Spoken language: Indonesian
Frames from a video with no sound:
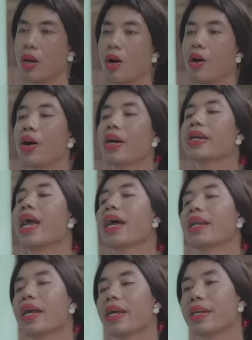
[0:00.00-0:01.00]
Oh
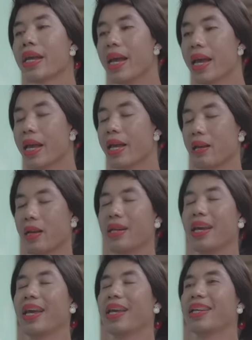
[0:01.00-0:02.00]
iya, Dek, Dek.
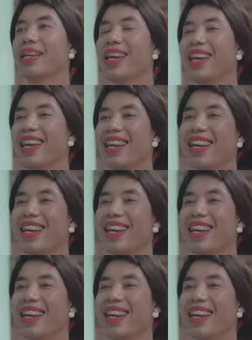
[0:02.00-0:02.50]
Dek, Dek.